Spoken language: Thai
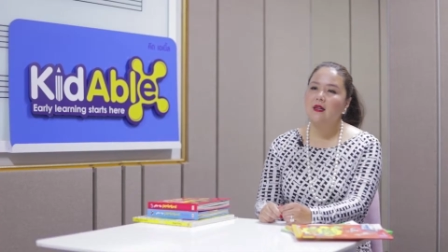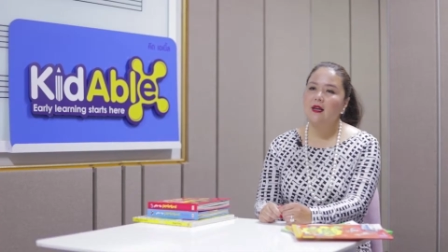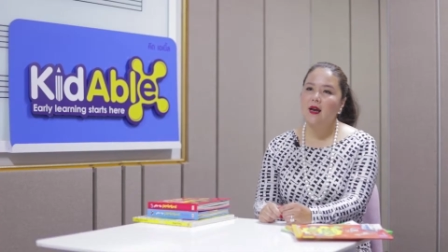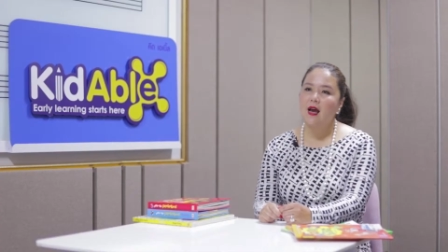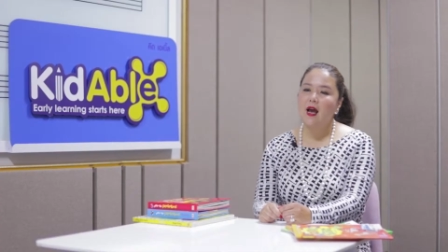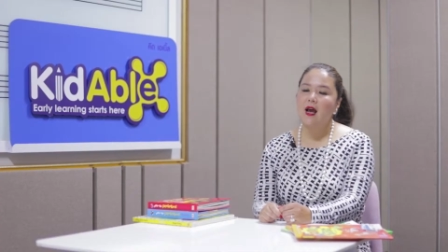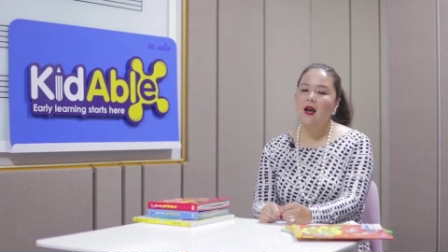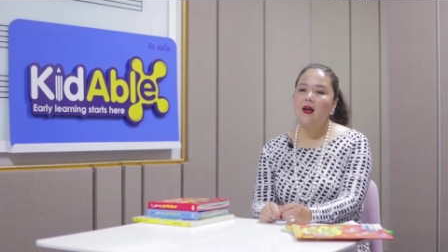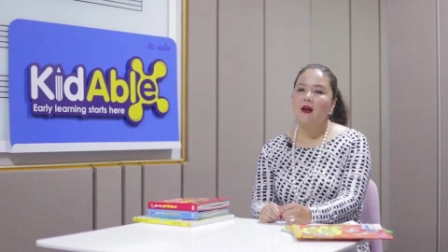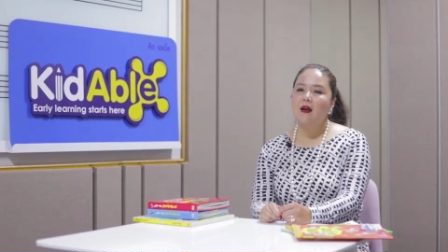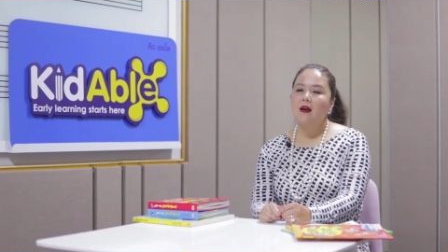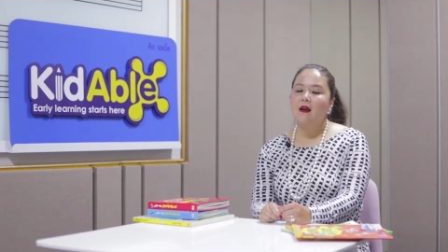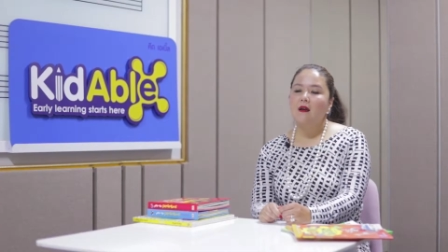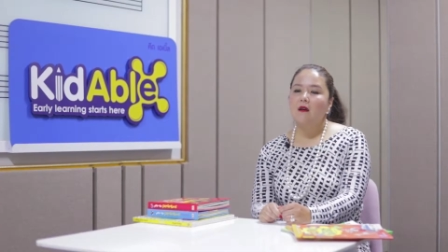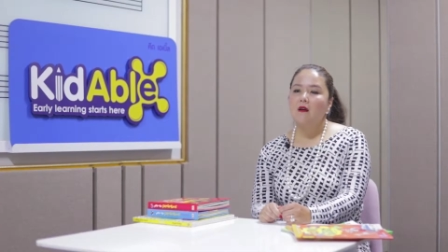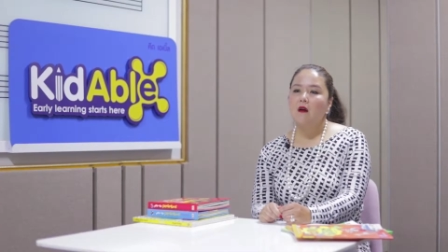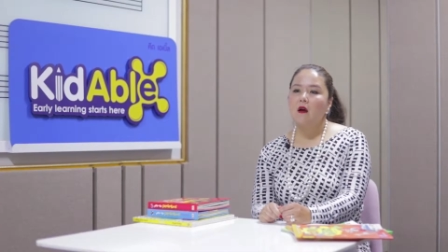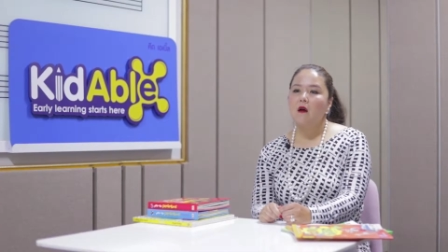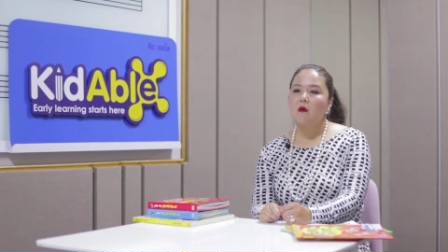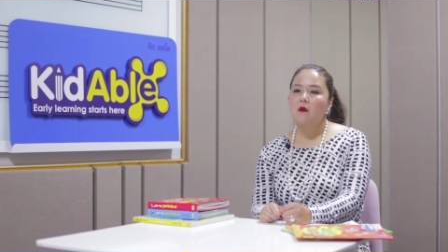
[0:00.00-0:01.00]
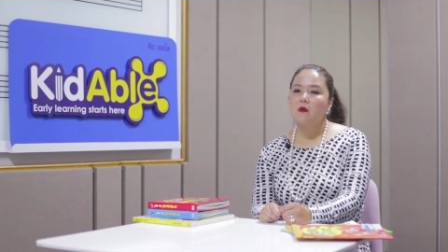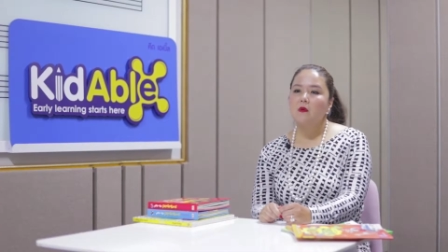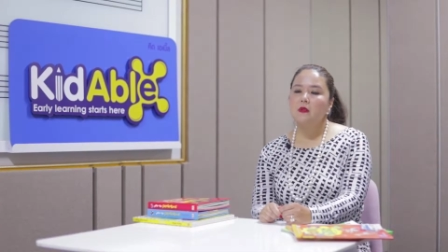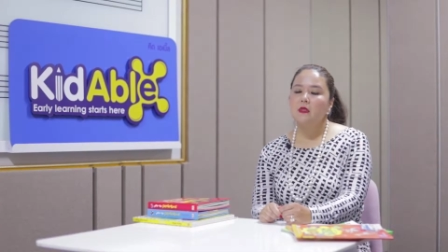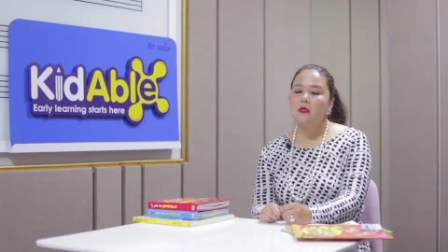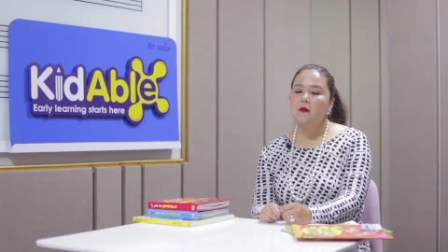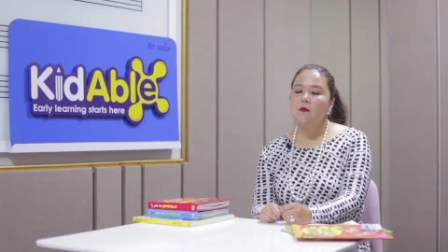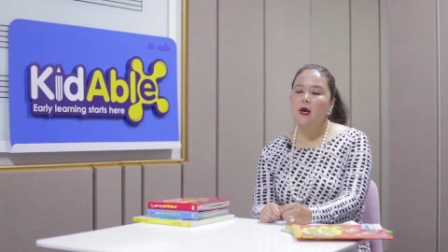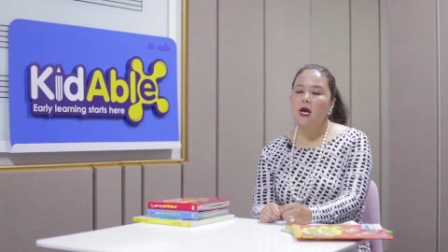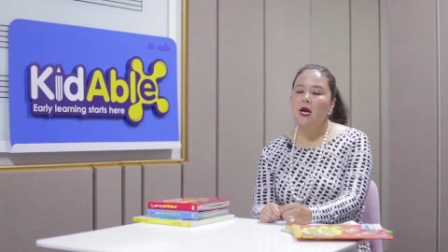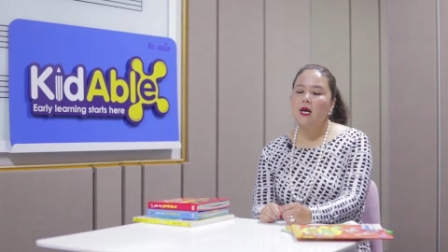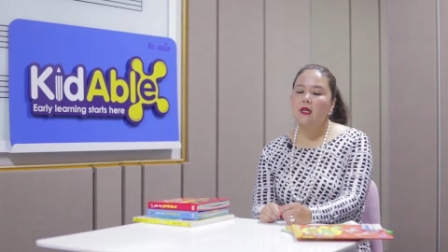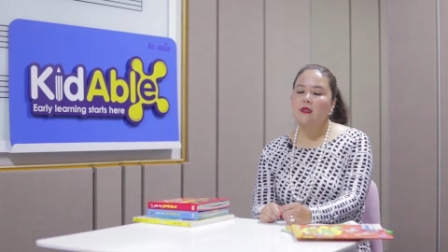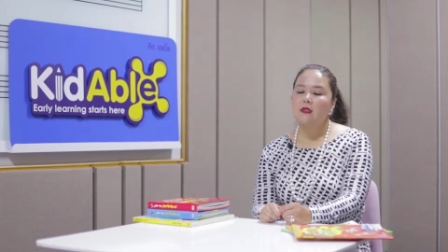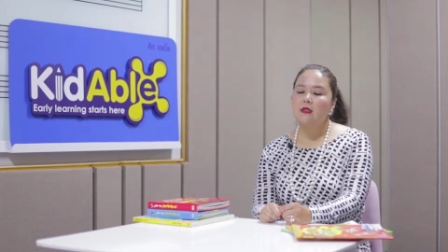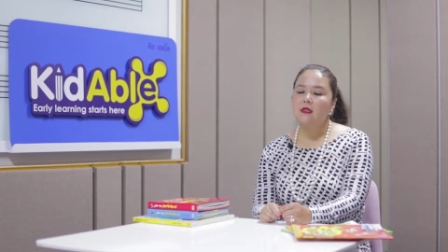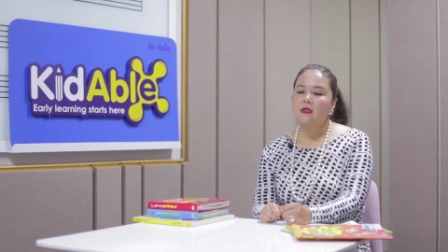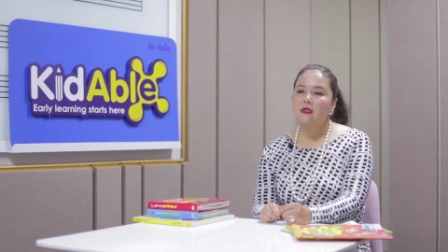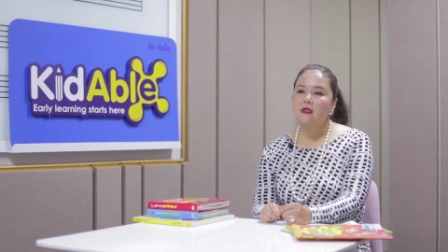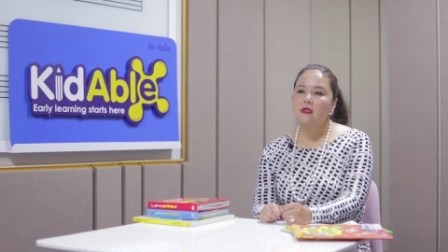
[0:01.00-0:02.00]
นะคะก็ที่มา
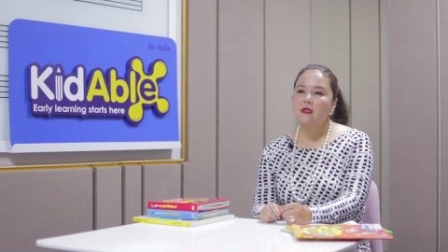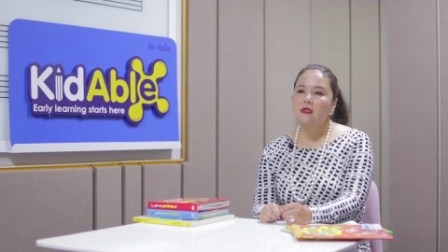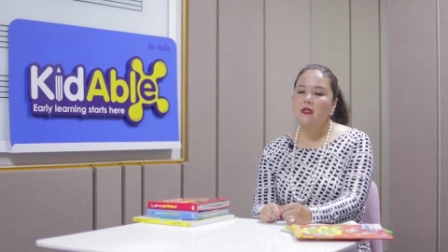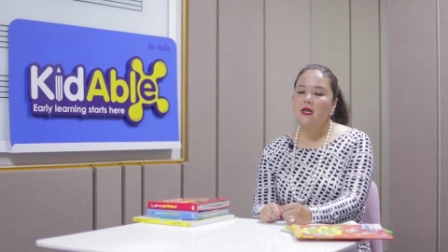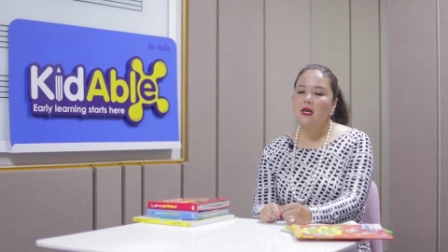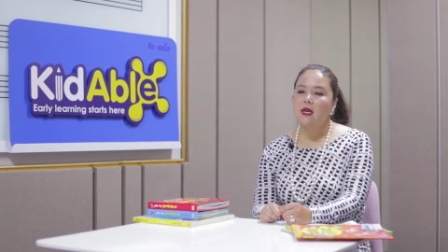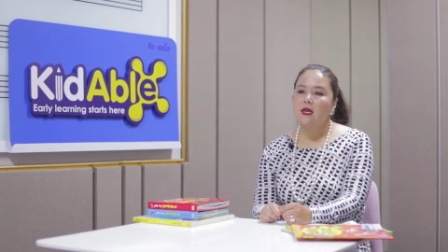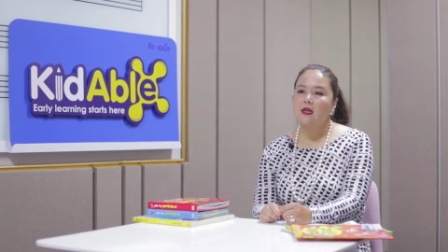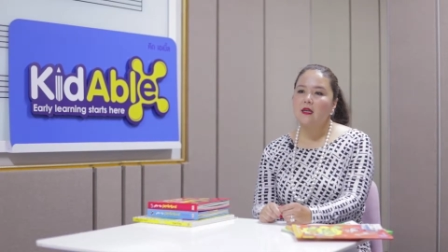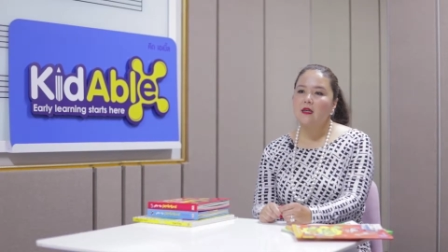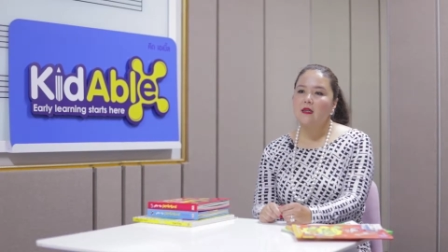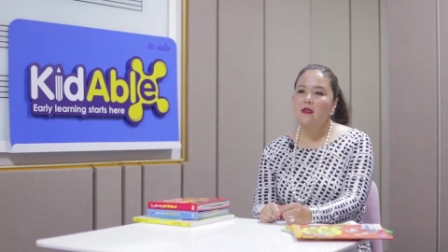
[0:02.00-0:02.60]
ที่ดิฉันได้